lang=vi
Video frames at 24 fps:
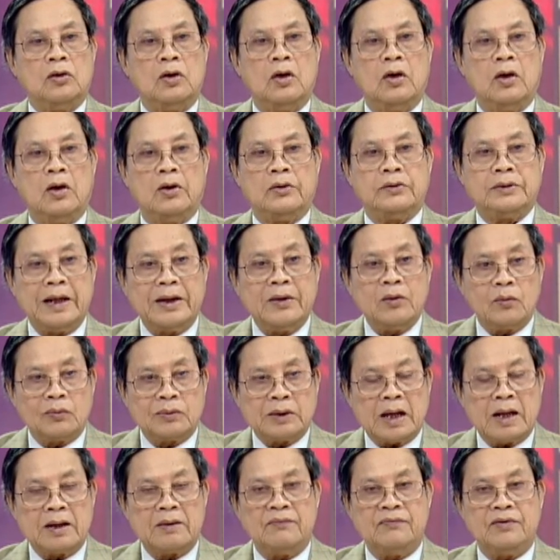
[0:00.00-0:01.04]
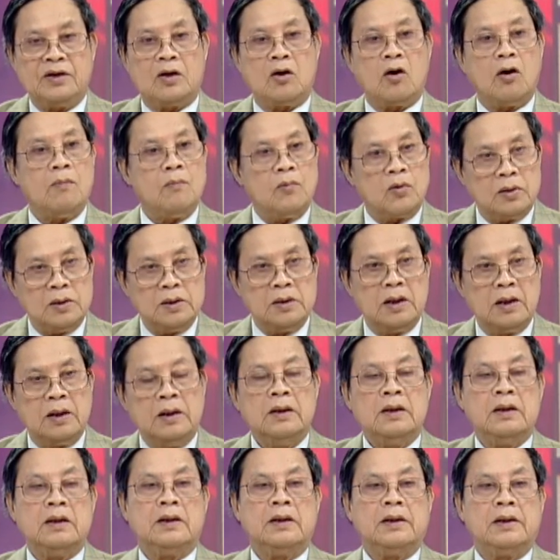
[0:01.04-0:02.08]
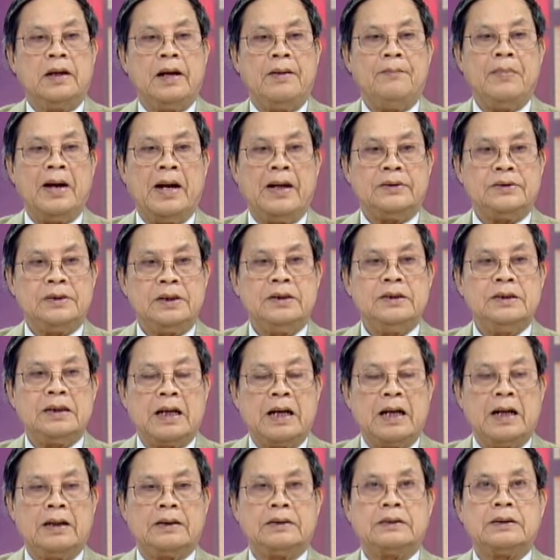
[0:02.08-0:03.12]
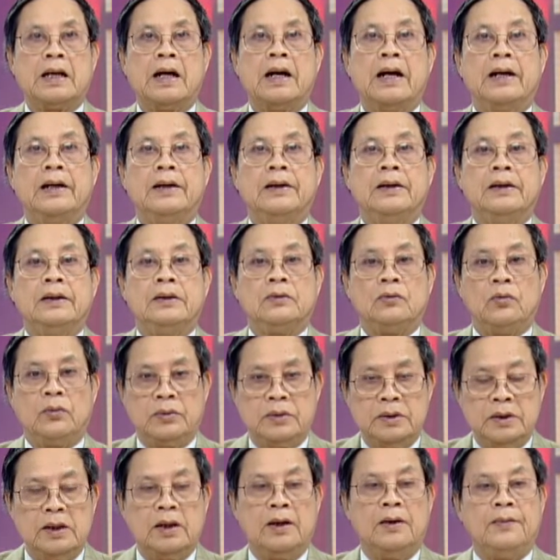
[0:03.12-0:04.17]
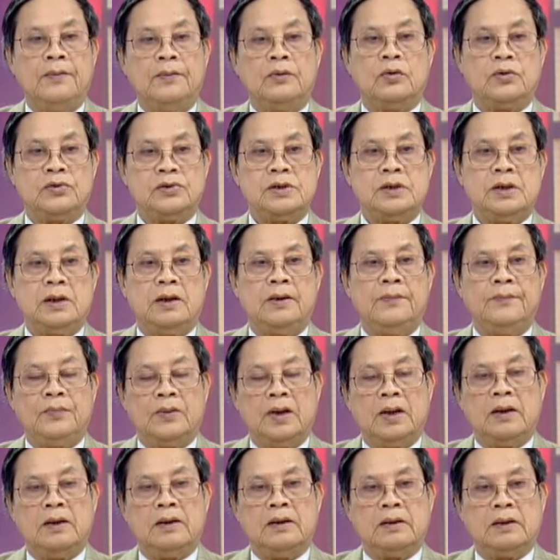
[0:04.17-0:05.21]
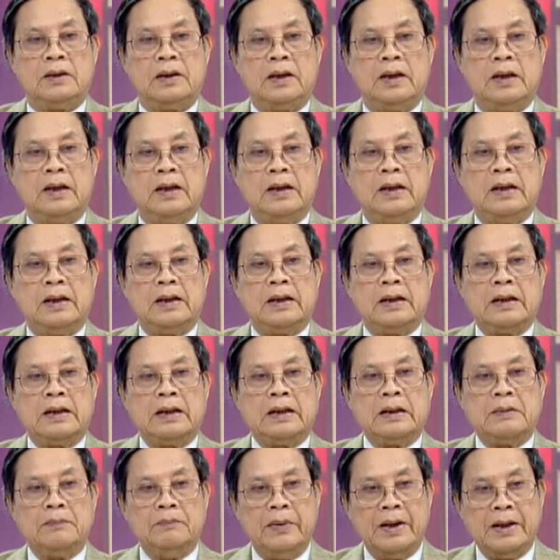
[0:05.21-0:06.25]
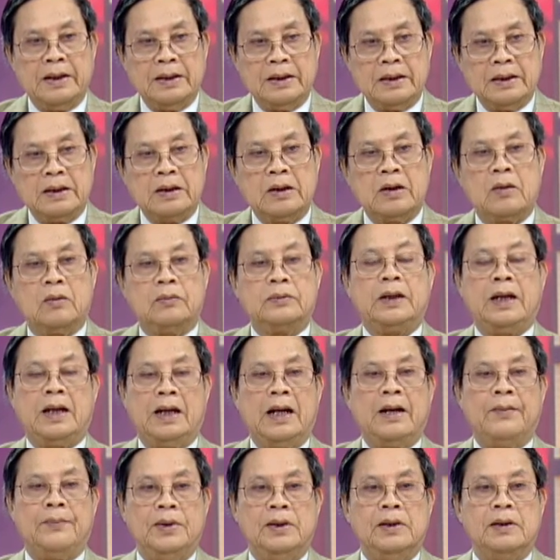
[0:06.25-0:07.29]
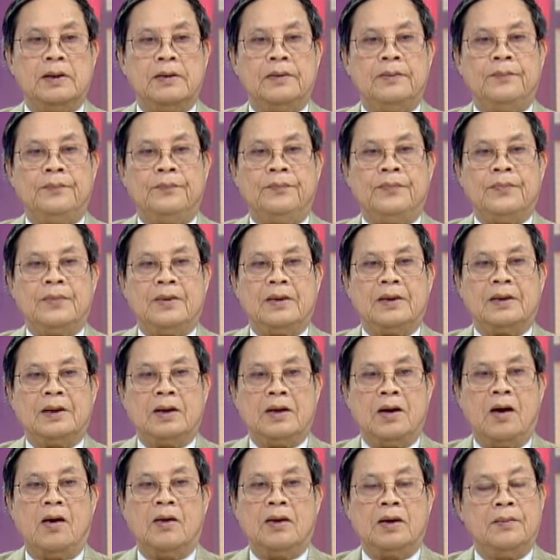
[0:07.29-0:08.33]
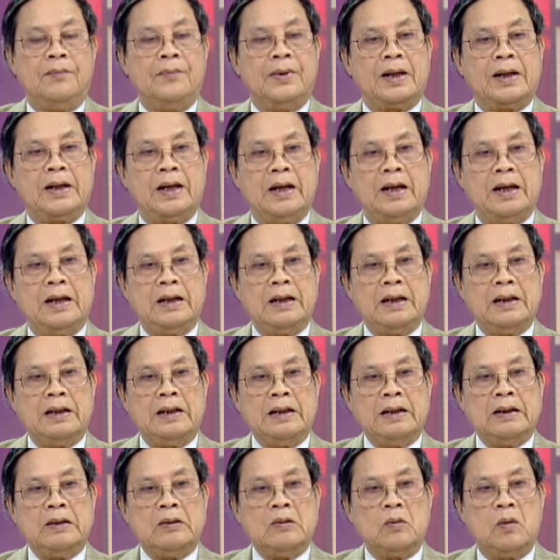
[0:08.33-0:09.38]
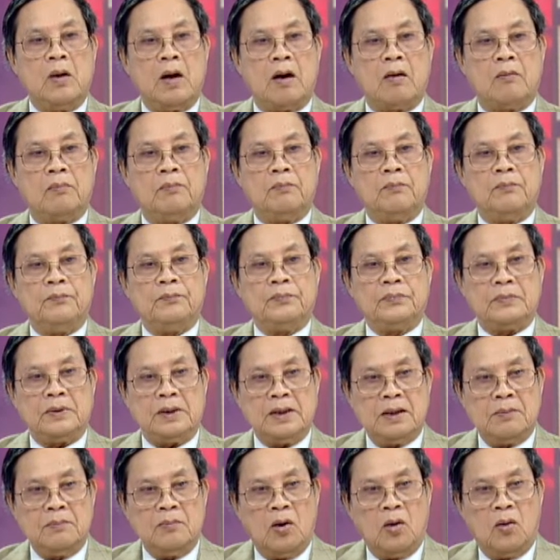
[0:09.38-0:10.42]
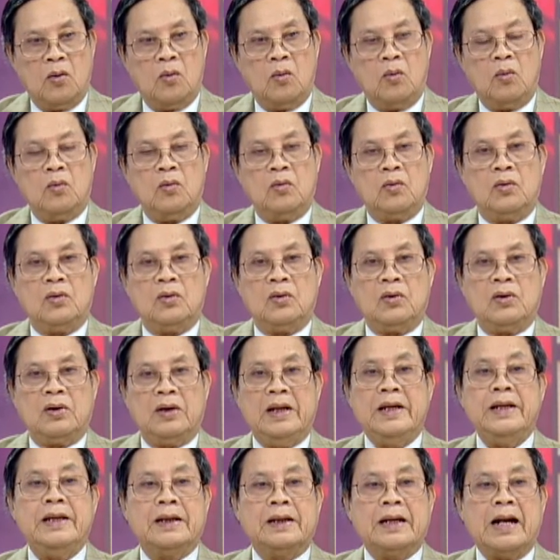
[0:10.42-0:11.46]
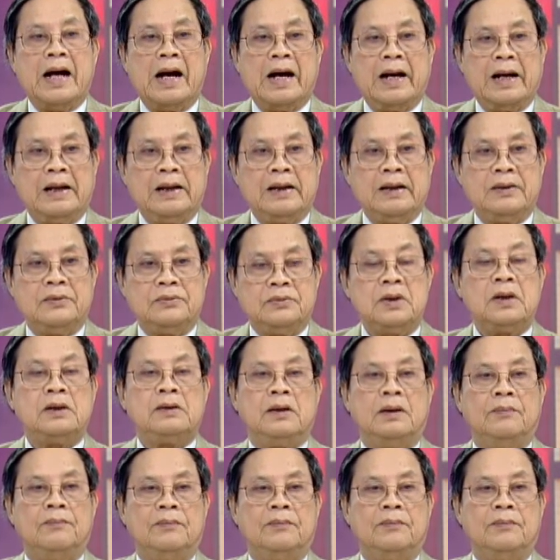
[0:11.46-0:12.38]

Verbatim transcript: à, trên công tác vì con một đứa em bé sinh ra tại thư thiện thư sĩ thì mình có thể làm được thì đó là một cái khoa học tiến bộ hiện đại rất là